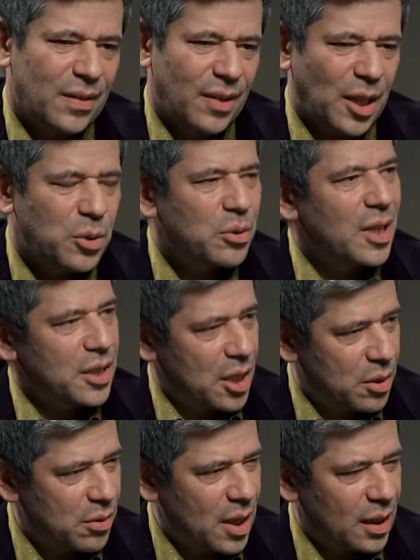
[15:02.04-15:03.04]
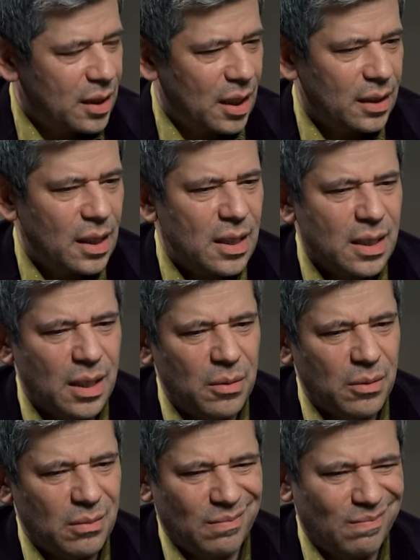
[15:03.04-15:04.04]
француз, даже если он знает английский,
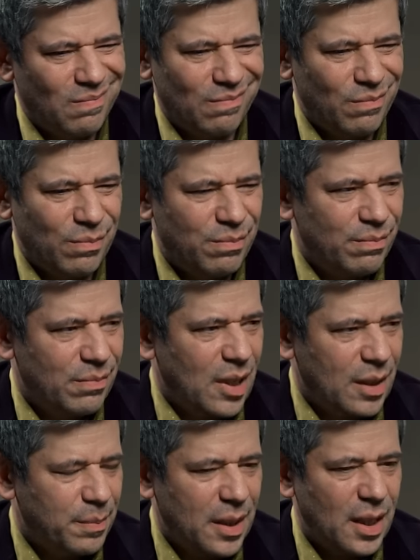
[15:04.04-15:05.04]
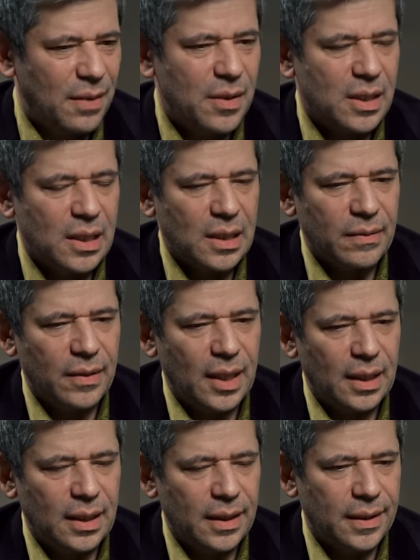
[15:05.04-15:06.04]
он так покривится и
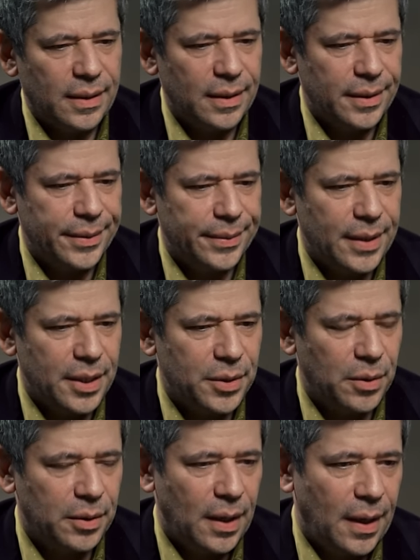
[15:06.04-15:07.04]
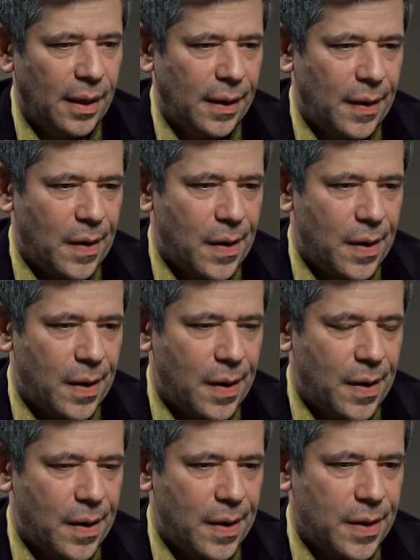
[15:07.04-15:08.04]
вряд ли э, начнет
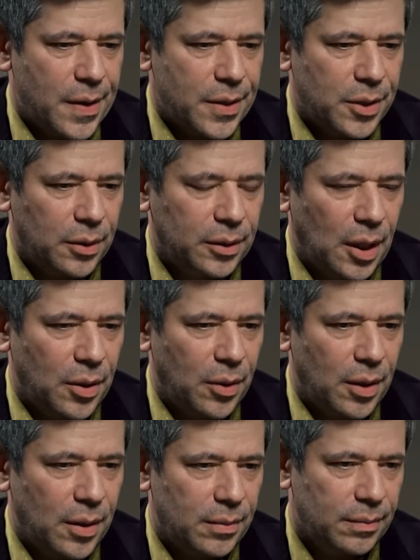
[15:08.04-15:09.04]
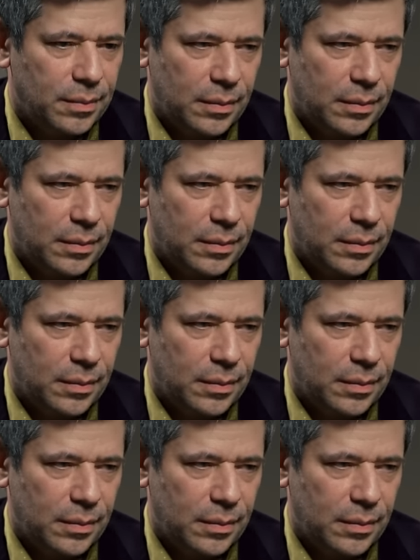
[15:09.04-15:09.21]
Э, что-то такое